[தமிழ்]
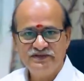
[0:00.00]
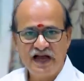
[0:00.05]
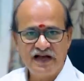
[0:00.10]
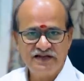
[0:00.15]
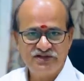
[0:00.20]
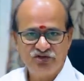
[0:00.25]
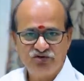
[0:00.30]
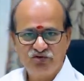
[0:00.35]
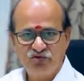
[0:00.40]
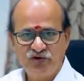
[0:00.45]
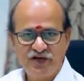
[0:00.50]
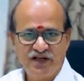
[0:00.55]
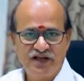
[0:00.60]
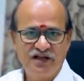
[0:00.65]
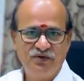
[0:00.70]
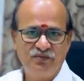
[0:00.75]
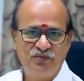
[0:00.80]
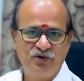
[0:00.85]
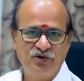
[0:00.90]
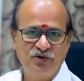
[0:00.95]
சாக்ஸை தூக்கி
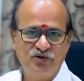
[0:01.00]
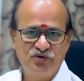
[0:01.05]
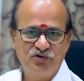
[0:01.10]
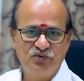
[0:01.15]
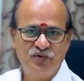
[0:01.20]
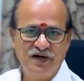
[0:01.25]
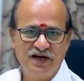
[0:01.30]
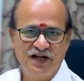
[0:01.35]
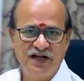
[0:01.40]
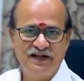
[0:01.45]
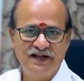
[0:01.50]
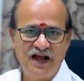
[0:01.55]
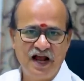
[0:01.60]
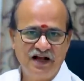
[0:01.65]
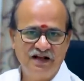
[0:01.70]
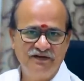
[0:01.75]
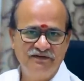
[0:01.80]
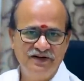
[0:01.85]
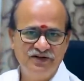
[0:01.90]
இங்கே போடும் சுவை கழட்டி அங்கே